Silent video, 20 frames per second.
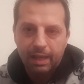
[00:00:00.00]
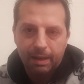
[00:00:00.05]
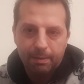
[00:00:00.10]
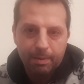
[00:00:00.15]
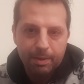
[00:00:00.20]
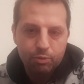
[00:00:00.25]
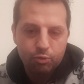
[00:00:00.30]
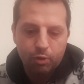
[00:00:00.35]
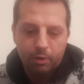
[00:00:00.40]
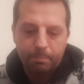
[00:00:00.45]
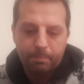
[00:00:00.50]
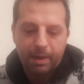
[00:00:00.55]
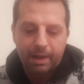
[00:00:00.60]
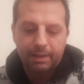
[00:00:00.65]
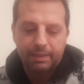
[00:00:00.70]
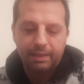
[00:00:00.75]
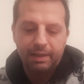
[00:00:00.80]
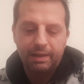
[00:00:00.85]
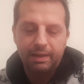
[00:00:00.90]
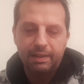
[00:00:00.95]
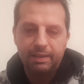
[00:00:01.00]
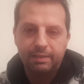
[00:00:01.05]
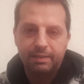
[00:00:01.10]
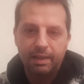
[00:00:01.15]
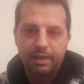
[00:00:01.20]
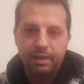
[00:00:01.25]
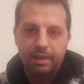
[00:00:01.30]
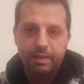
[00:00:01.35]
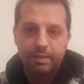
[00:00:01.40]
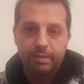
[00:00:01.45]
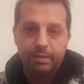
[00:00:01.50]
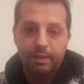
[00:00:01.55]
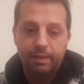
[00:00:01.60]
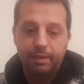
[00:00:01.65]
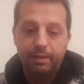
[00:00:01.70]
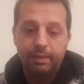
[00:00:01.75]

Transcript: alla maggior parte degli interisti.